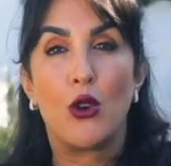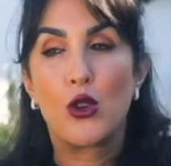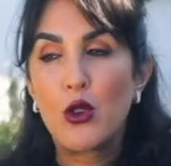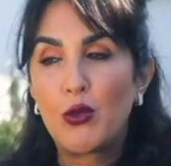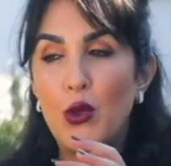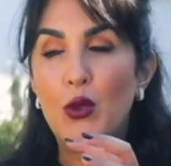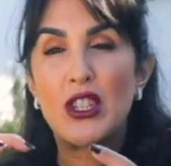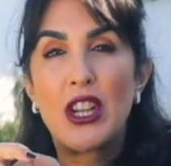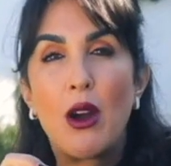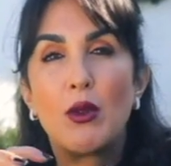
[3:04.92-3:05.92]
وشوفوا
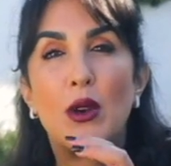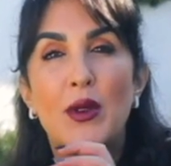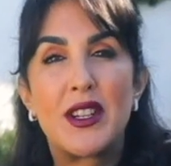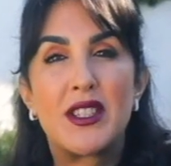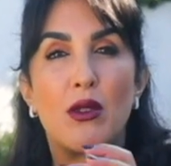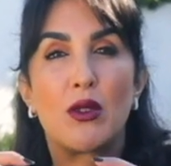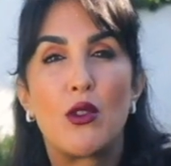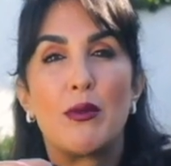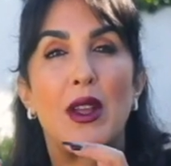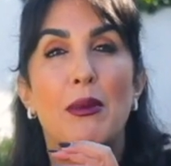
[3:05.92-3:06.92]
واش الاولويات
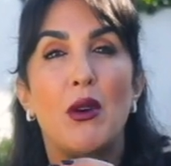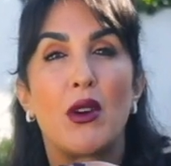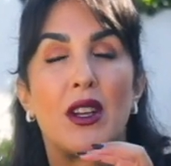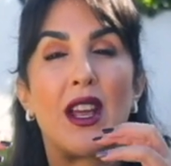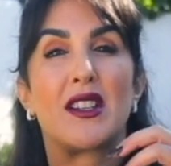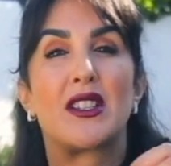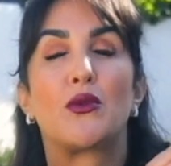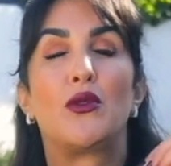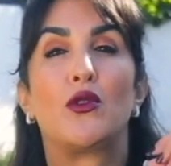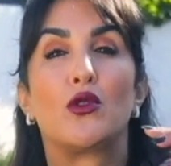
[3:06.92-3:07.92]
جاولكم دابور خاص
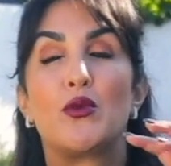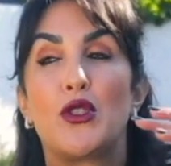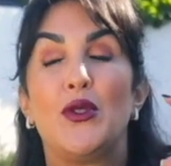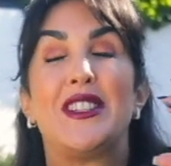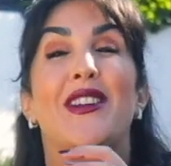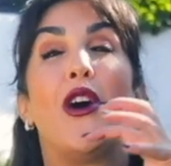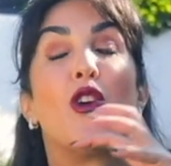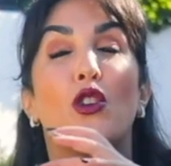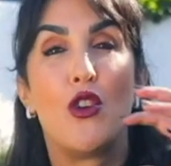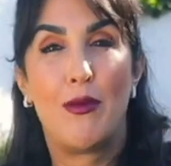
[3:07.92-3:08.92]
يكون عندكم شي وحدين
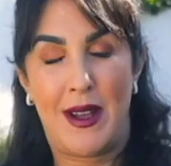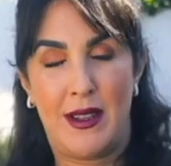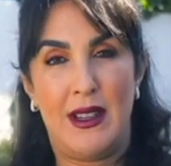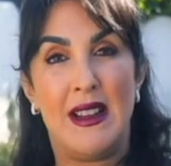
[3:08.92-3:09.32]
اون كومون